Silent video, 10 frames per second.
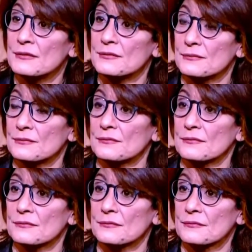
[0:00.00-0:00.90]
صح
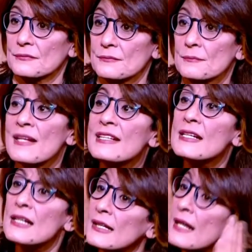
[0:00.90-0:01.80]
ما تيجي
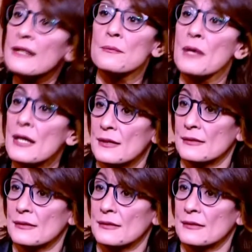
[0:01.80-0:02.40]
نتكلم بقى